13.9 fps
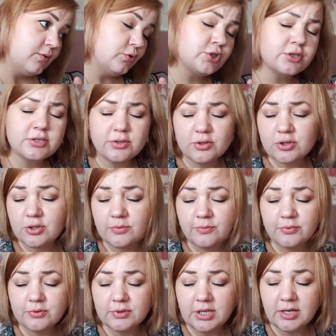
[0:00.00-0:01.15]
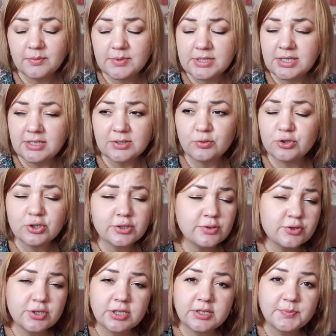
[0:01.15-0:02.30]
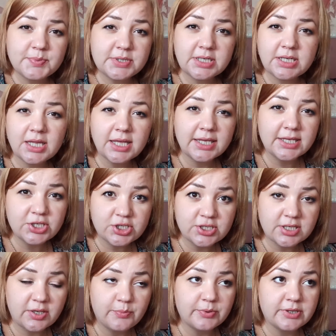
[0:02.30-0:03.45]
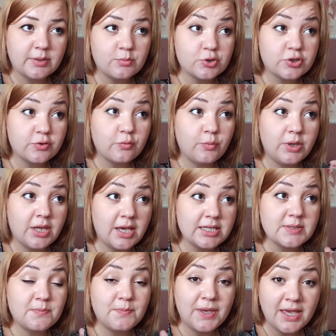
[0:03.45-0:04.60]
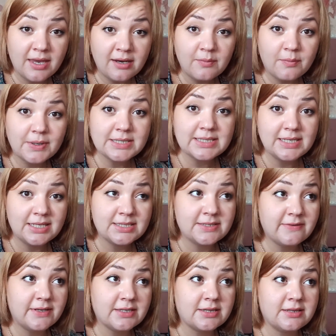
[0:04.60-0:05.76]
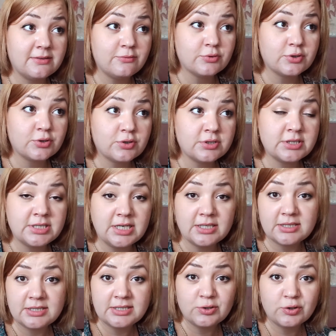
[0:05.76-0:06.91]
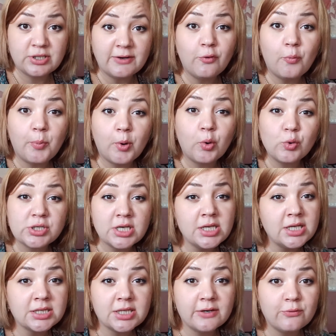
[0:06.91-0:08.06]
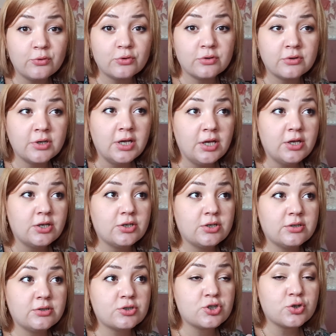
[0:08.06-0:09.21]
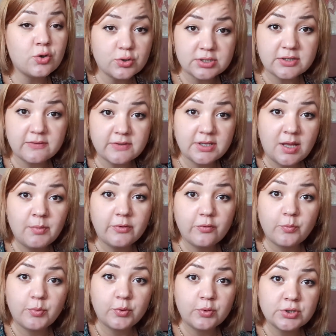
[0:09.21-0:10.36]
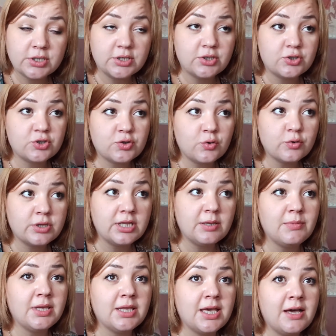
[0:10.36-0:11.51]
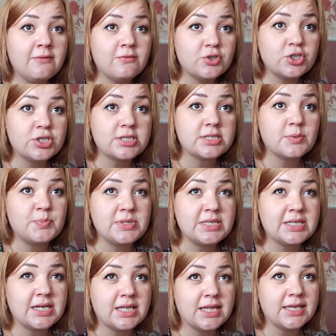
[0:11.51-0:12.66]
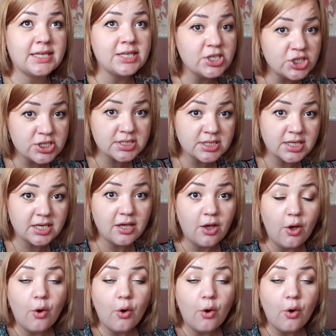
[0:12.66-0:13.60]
очень сложно, вот как объяснить, очень сложно это психологически, потому что у меня теперь последствия вот те, того похудения, того э, жесткого, да, моего похудения, что для меня вот чисто психологически